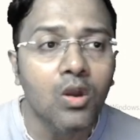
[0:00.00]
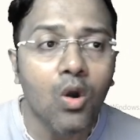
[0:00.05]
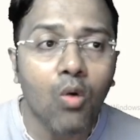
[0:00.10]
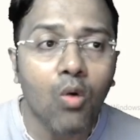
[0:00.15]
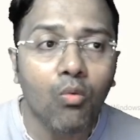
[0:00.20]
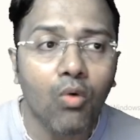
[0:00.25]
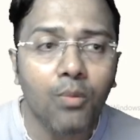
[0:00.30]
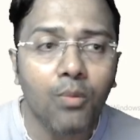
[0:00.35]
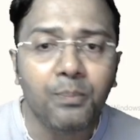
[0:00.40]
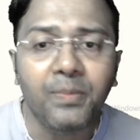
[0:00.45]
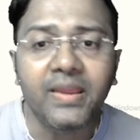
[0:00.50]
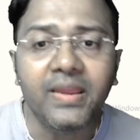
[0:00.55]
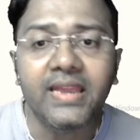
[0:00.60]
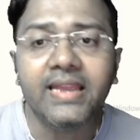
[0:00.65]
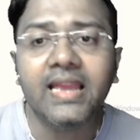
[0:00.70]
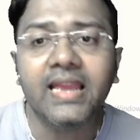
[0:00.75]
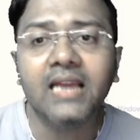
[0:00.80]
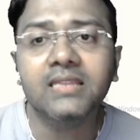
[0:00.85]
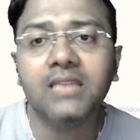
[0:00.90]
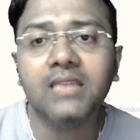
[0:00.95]
वो पी
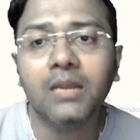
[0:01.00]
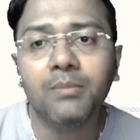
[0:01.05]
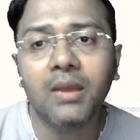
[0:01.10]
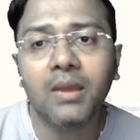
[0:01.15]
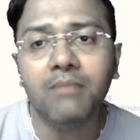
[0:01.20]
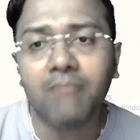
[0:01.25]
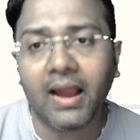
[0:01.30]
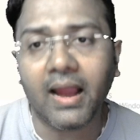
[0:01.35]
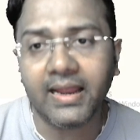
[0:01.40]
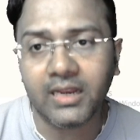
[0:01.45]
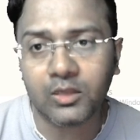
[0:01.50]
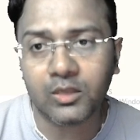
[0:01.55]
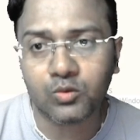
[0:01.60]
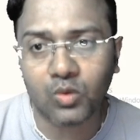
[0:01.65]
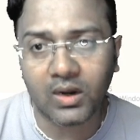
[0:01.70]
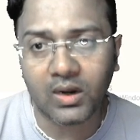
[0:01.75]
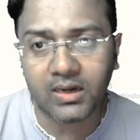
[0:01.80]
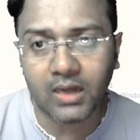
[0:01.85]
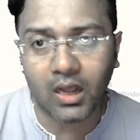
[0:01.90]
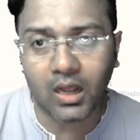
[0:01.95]
के अंदर मैं माइनस
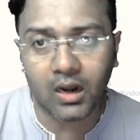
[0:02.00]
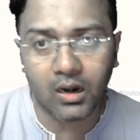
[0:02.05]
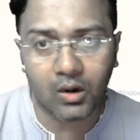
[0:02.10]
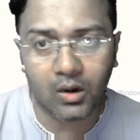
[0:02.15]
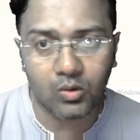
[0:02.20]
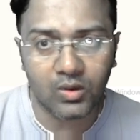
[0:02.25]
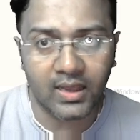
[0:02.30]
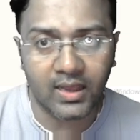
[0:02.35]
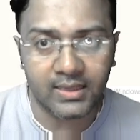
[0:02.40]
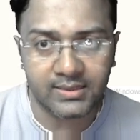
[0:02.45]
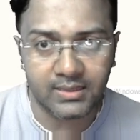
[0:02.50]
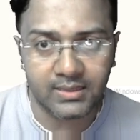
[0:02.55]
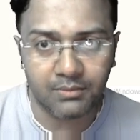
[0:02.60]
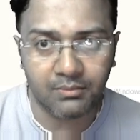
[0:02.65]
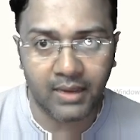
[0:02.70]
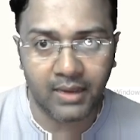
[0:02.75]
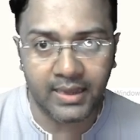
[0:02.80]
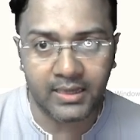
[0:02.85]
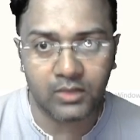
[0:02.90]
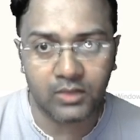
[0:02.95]
वन डाल रहा हूँ ऐसे
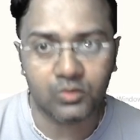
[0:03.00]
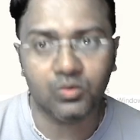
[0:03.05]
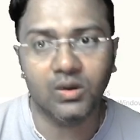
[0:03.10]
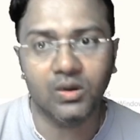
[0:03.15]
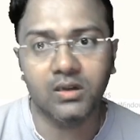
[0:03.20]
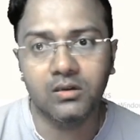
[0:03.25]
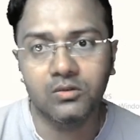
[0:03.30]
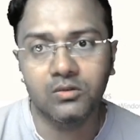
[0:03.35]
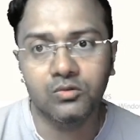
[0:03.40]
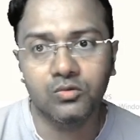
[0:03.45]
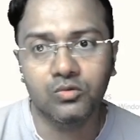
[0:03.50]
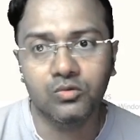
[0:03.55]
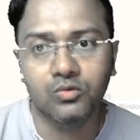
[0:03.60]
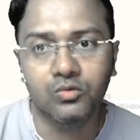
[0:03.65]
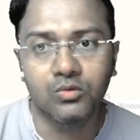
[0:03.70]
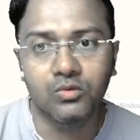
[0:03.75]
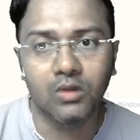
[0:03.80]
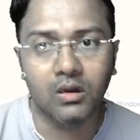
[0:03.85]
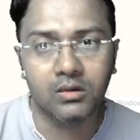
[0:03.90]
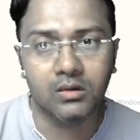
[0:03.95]
माइनस
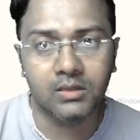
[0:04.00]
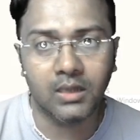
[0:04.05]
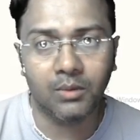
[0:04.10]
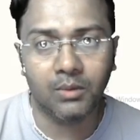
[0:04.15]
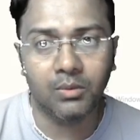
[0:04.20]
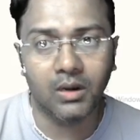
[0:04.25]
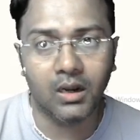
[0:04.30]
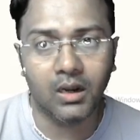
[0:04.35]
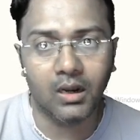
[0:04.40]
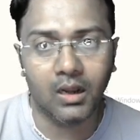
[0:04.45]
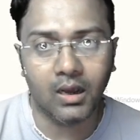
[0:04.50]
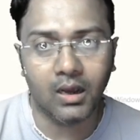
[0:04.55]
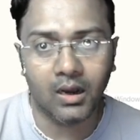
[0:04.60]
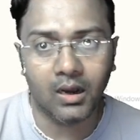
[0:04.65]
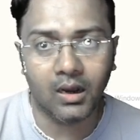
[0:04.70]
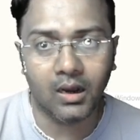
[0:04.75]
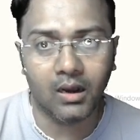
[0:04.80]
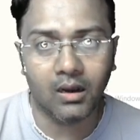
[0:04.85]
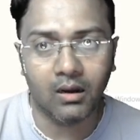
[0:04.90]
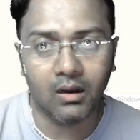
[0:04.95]
वन डबल
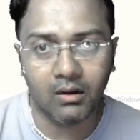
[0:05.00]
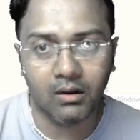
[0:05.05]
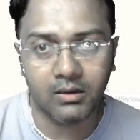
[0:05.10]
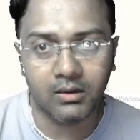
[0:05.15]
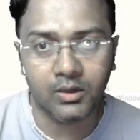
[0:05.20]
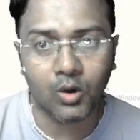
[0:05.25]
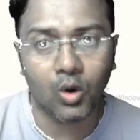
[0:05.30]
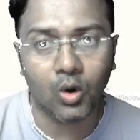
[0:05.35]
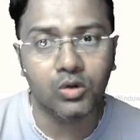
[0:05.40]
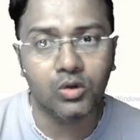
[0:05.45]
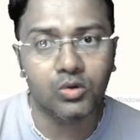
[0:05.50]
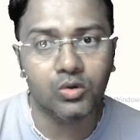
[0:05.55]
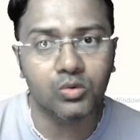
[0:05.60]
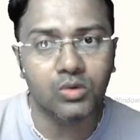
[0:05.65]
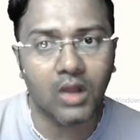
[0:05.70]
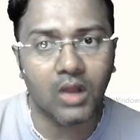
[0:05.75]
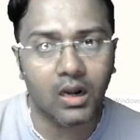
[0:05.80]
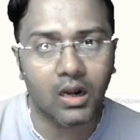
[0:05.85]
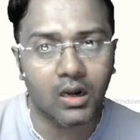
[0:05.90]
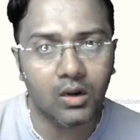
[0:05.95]
इक्वल टू
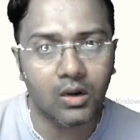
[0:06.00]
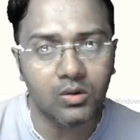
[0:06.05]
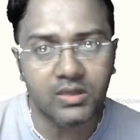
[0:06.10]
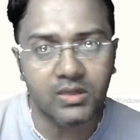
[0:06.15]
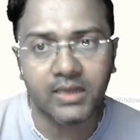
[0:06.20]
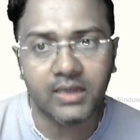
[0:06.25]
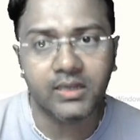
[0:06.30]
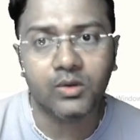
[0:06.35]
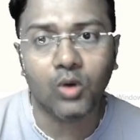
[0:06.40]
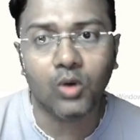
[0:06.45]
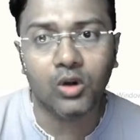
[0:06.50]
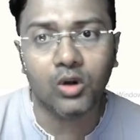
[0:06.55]
डाल रहा हूँ ये इक्वल